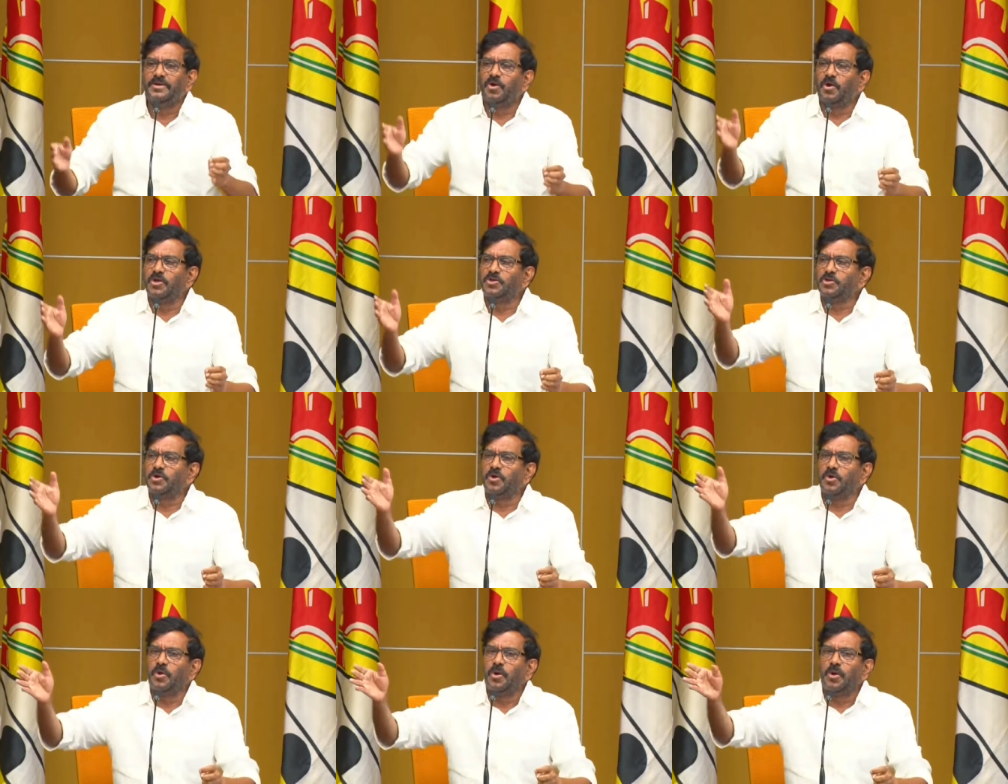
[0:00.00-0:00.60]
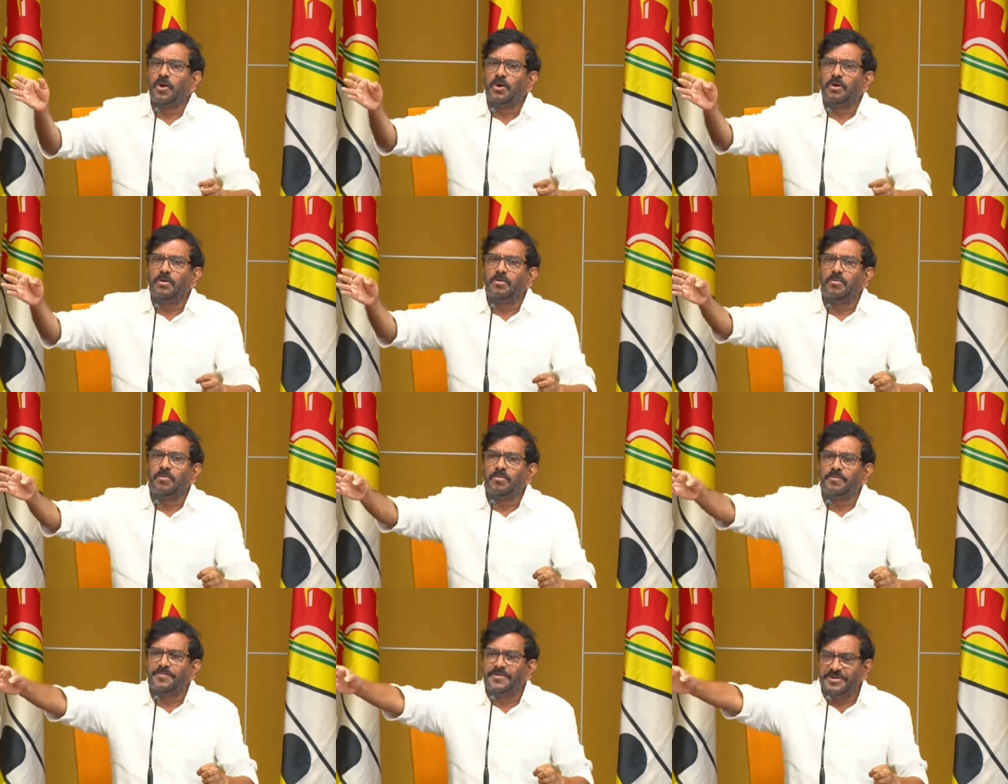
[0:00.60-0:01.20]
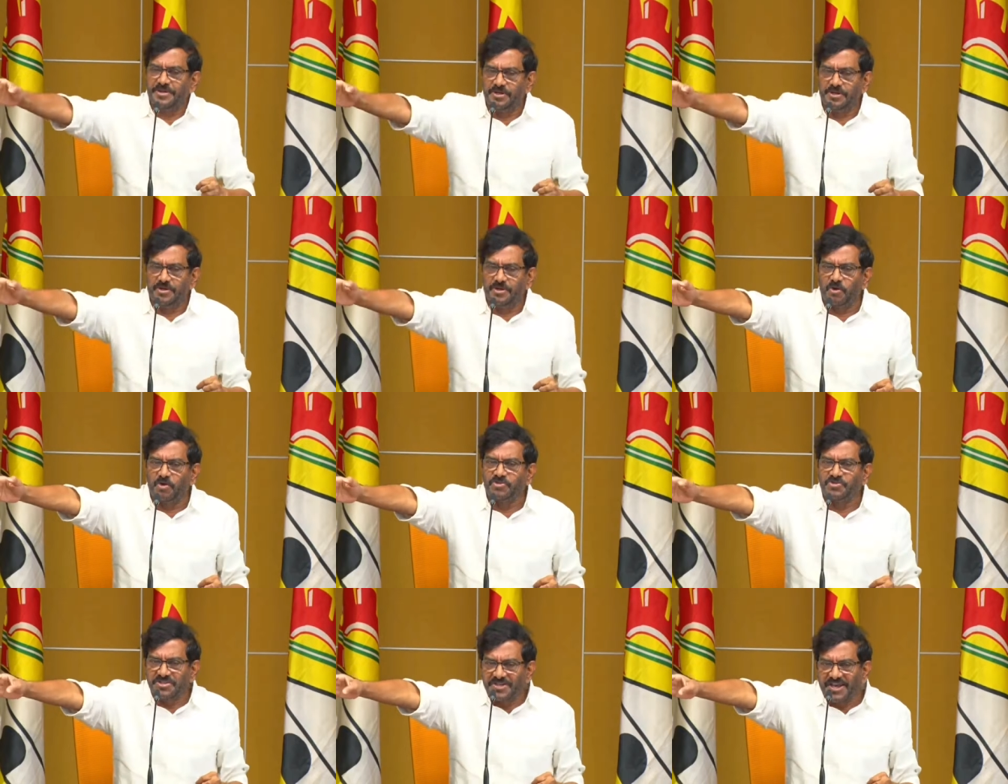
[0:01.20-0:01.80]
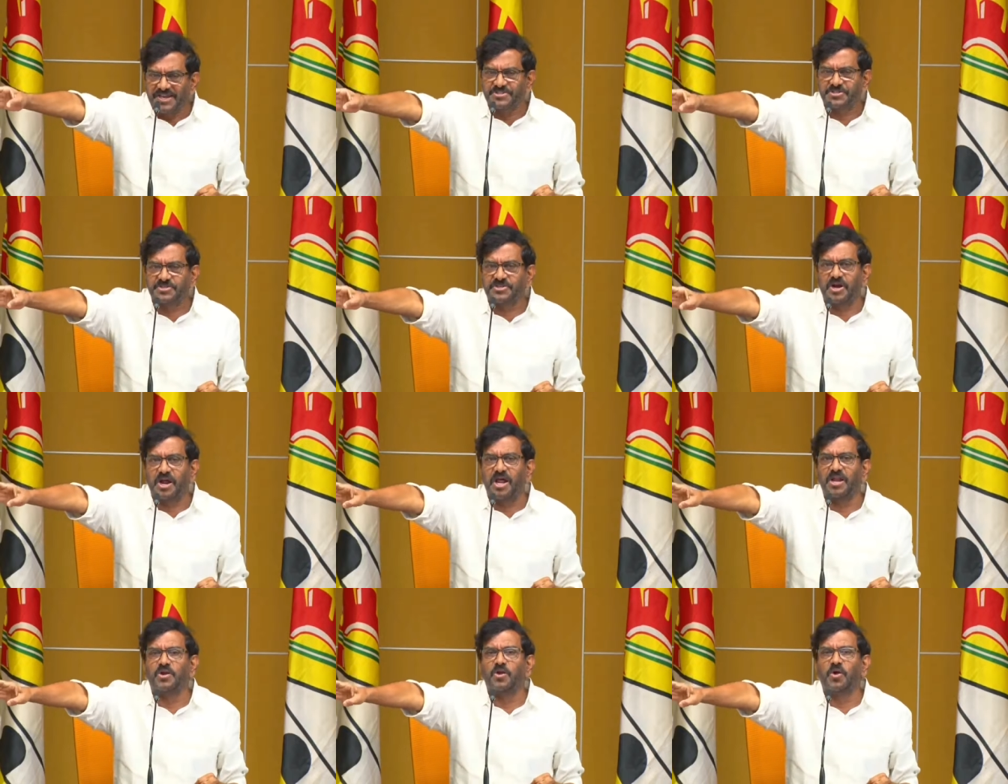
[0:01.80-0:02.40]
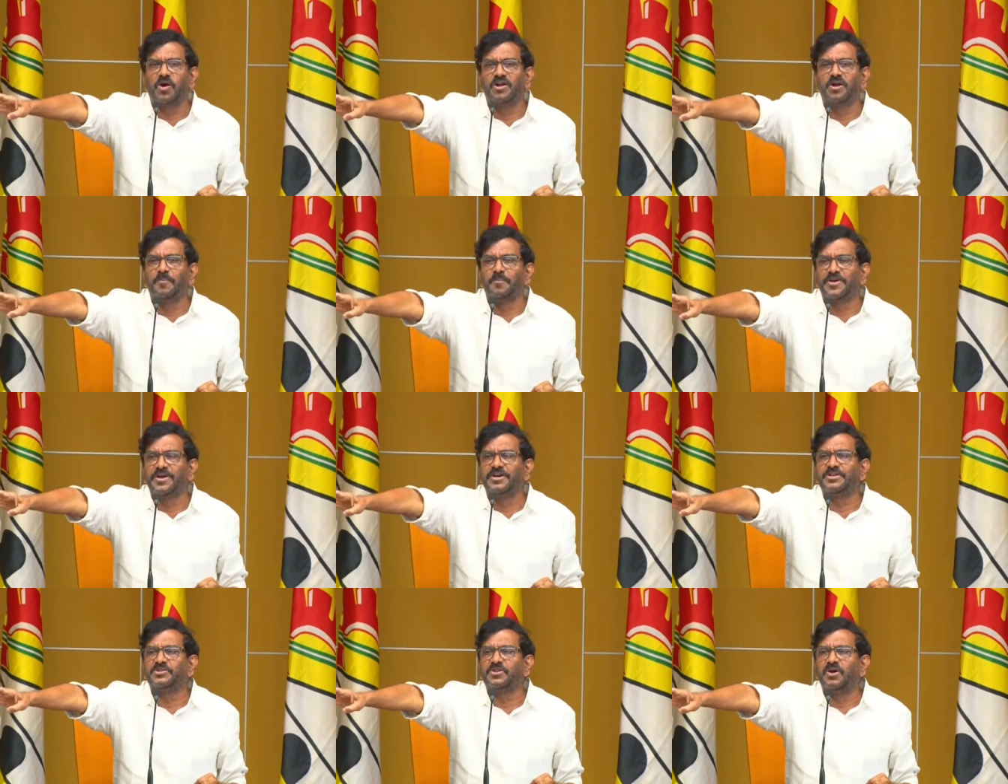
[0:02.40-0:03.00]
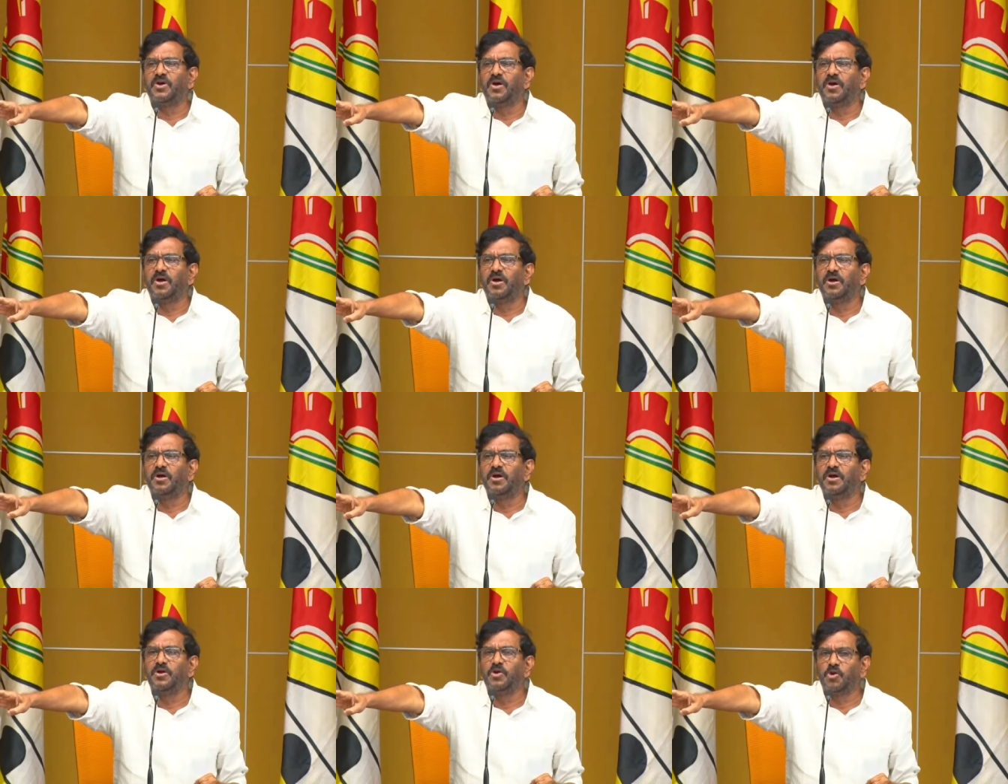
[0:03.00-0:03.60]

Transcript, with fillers: మీ ఈరోజు ఈరోజు ఎక్స్ట్రా లోడ్ల పేరుతో